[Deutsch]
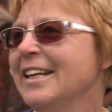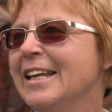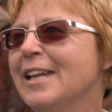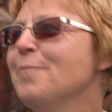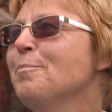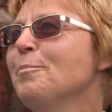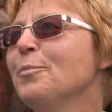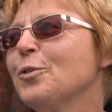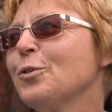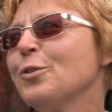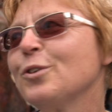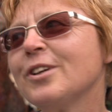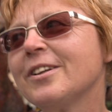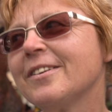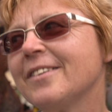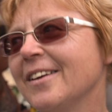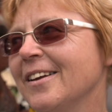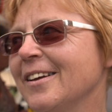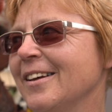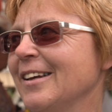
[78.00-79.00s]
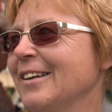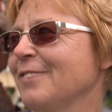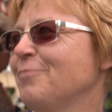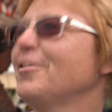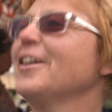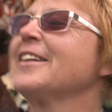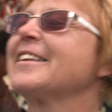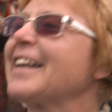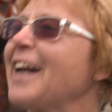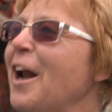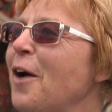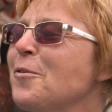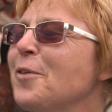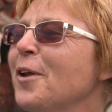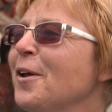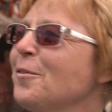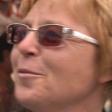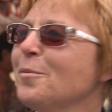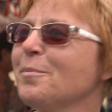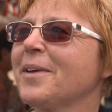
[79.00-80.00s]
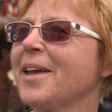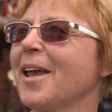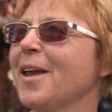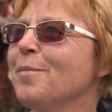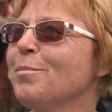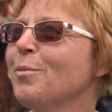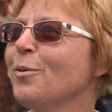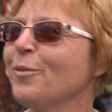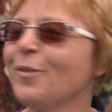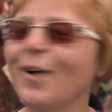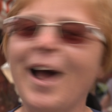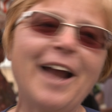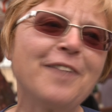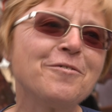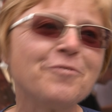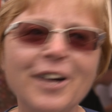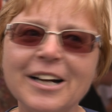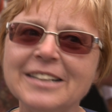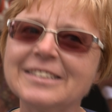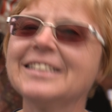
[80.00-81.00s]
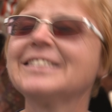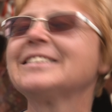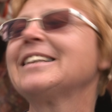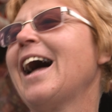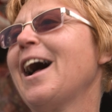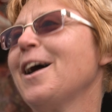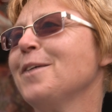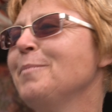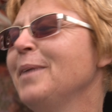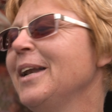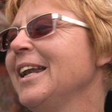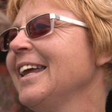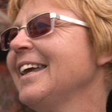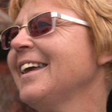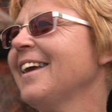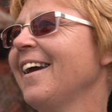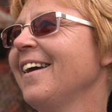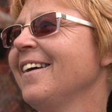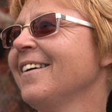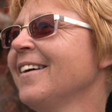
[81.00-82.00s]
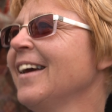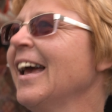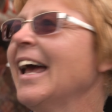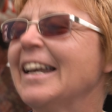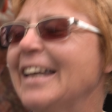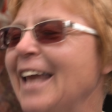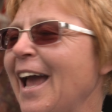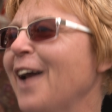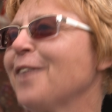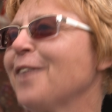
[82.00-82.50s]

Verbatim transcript: Lieben durch die vertraute Umgebung, einfach das Heimliche, die